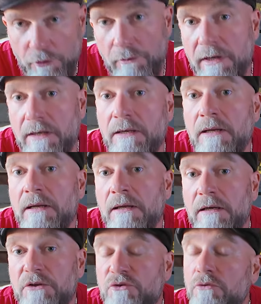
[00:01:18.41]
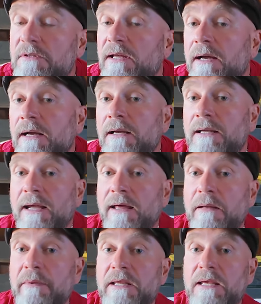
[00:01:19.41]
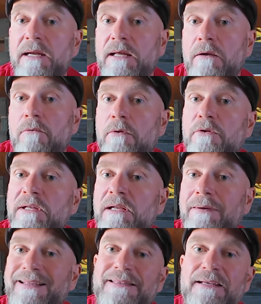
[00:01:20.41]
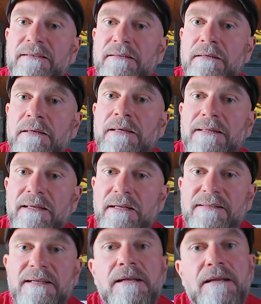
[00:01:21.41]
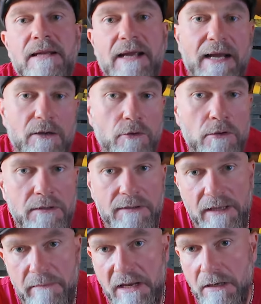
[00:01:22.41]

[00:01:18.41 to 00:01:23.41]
Pues bien, resulta que cada mañana cuando te levantas tienes el regalo de